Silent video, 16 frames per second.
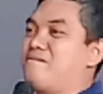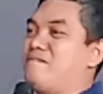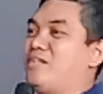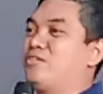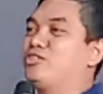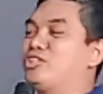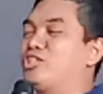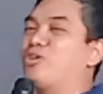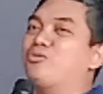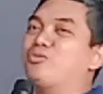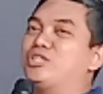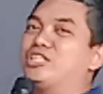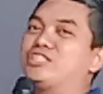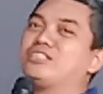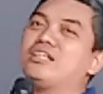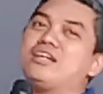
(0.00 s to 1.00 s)
although the
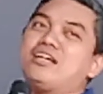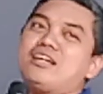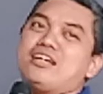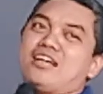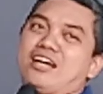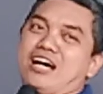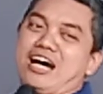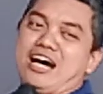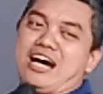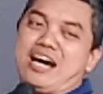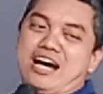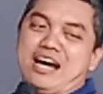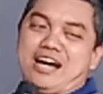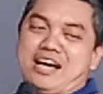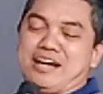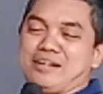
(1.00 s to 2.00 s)
word
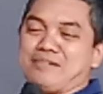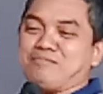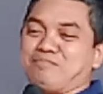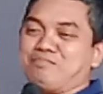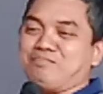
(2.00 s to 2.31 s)
uh,